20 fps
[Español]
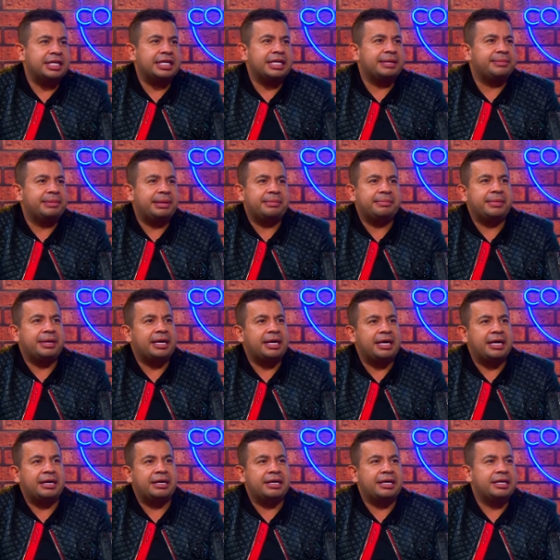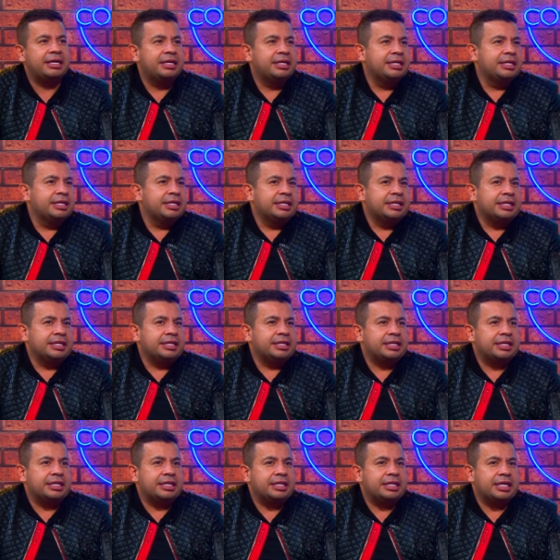de la mamá,
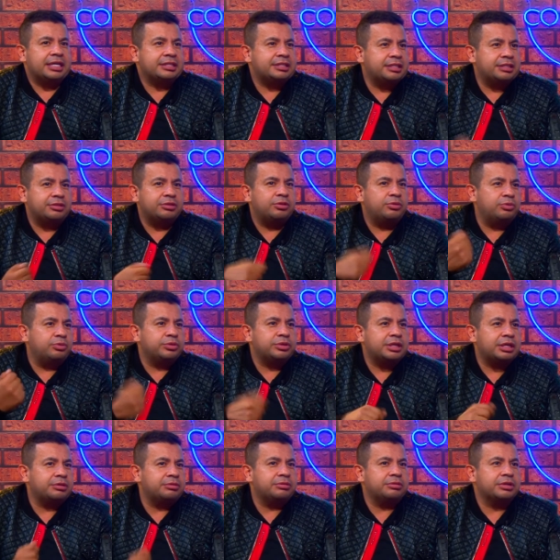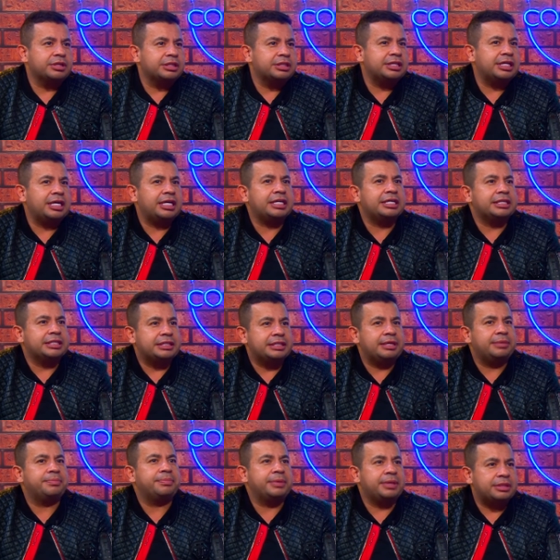eh, haciendo bulla con lo que sea,
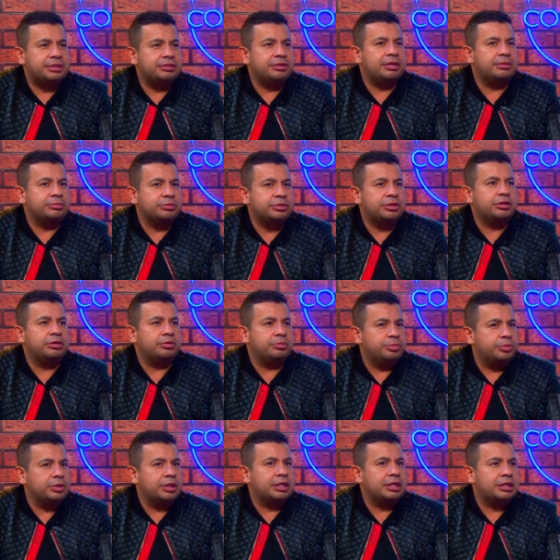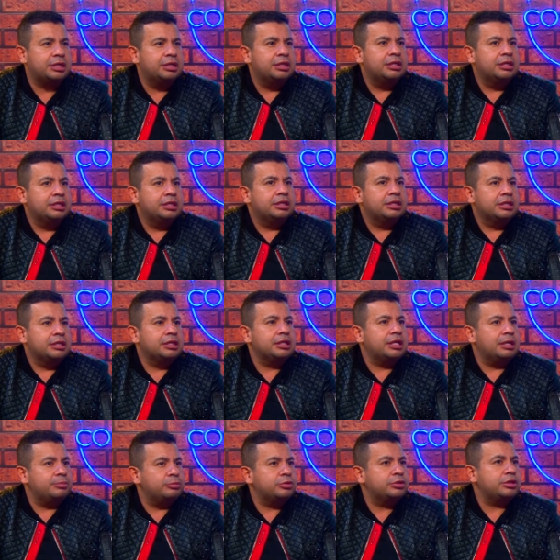siempre ha sido la música popular
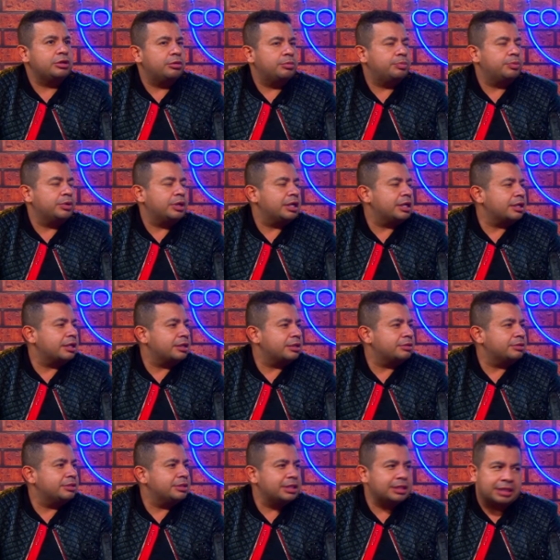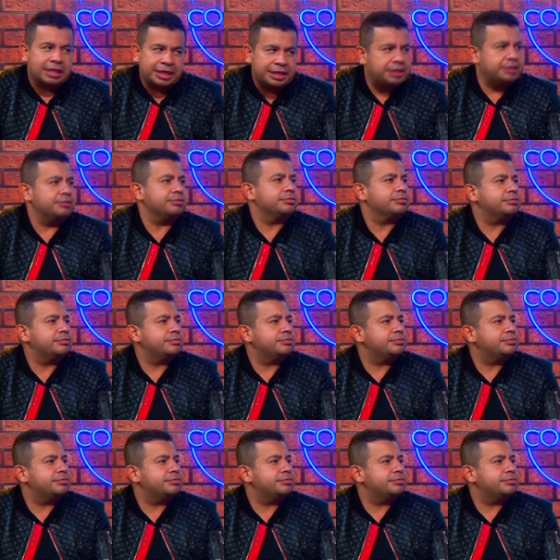la música popular desde niño. Y era lo